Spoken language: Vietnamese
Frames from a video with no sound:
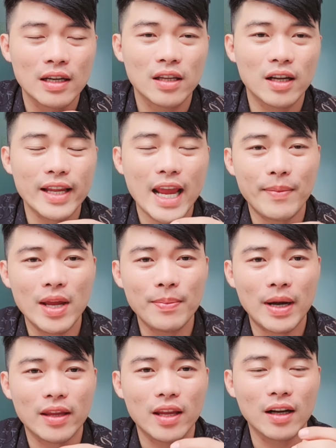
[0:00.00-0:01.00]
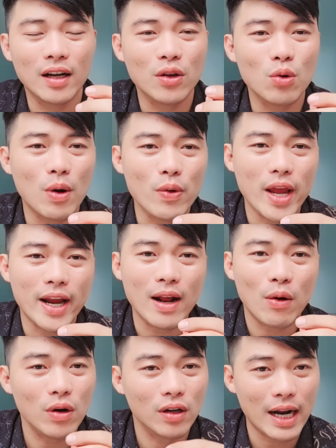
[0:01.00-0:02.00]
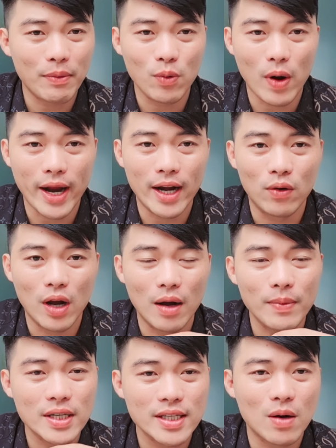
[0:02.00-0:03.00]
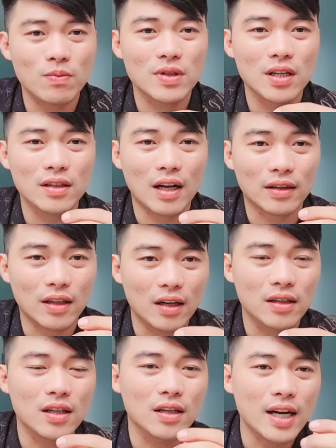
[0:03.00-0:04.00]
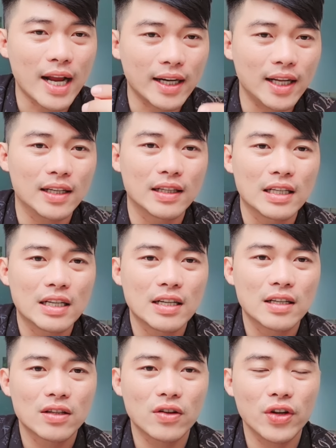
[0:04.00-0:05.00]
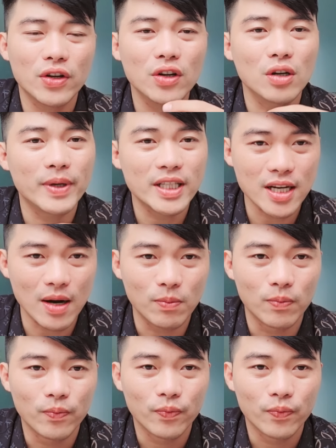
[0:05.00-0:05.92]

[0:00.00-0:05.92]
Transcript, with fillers: như nhà biết mà những cái chú bảo vệ đâu có được ra bên ngoài đâu ở bên trong giữ trật tự giữ an ninh cho những người bên trong